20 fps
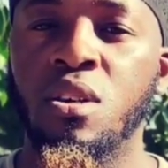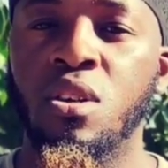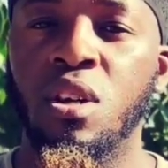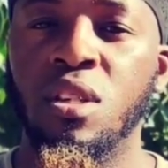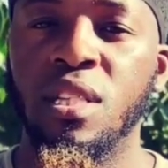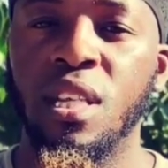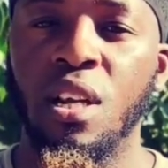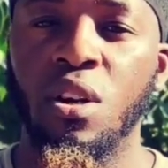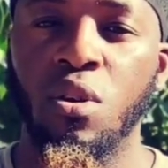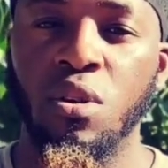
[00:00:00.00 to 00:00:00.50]

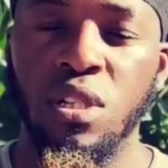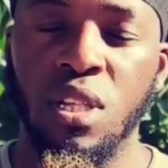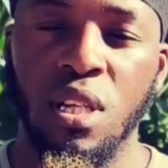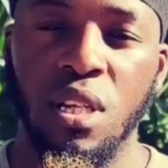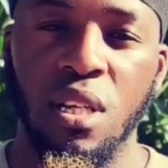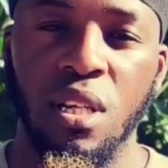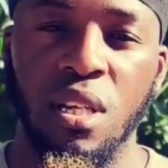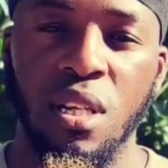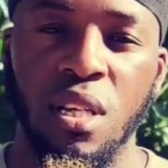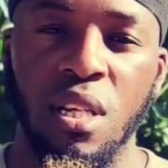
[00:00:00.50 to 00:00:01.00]
Quant à
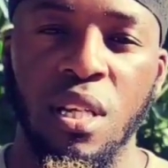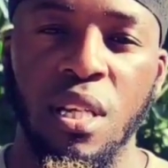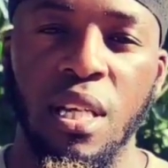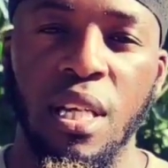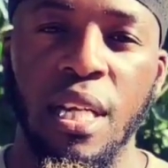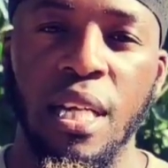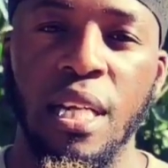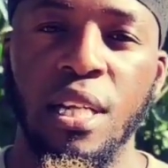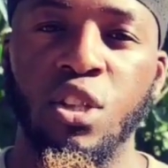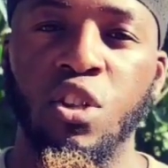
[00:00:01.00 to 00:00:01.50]
l'autre,
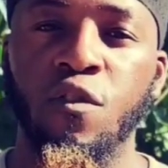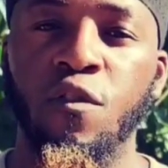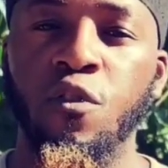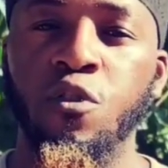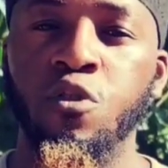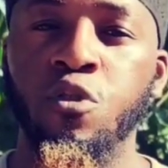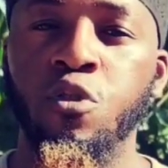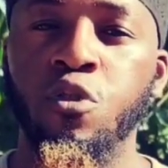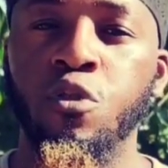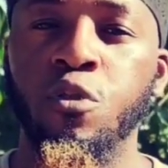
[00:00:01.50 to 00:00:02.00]
il est
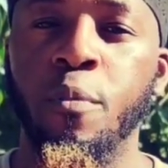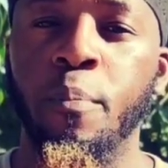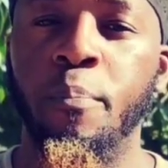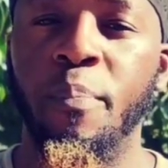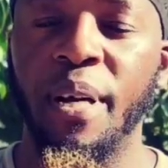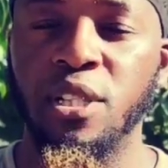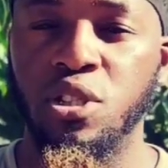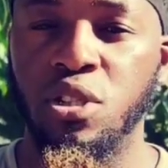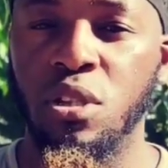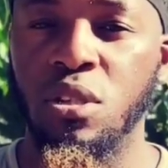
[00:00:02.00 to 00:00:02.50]
devenu une
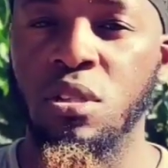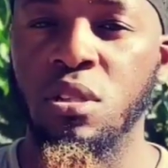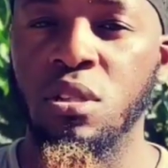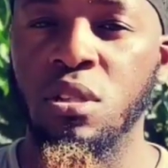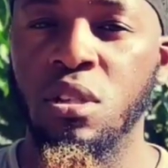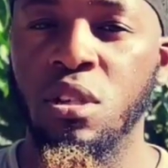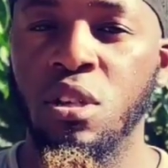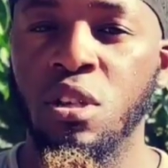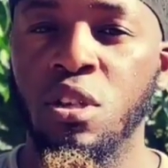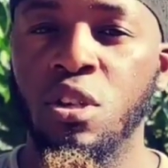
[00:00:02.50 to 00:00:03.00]

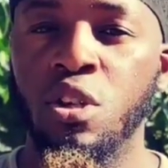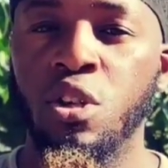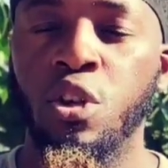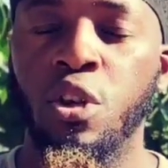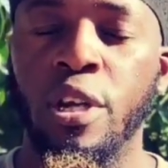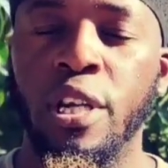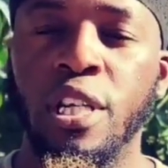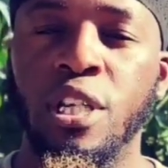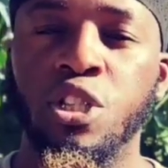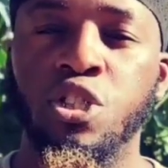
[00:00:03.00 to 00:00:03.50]
personne
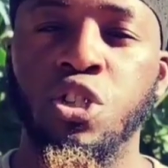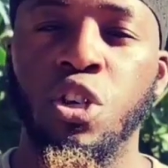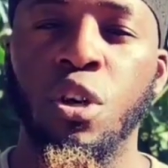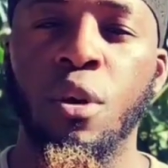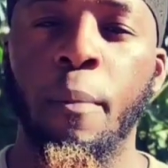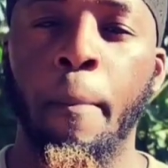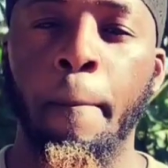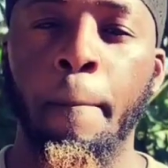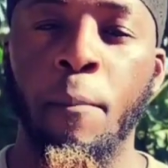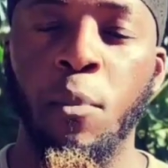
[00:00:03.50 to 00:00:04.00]
que les
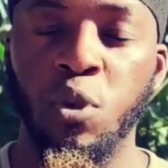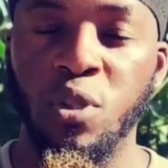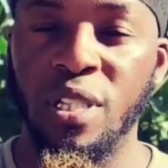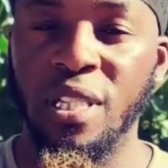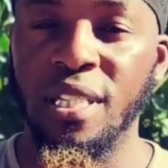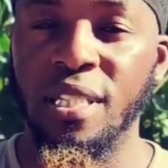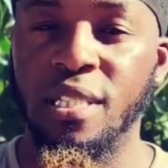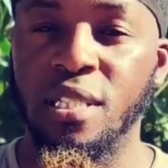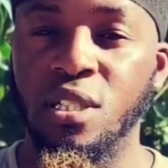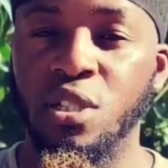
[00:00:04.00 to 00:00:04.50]
gens
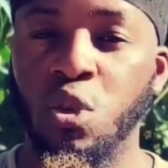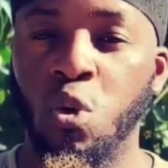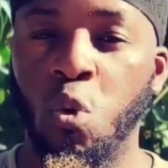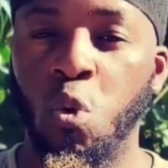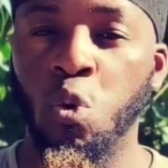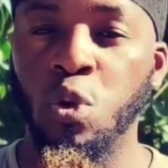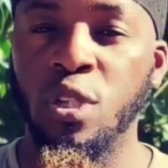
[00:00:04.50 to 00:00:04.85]
maudissent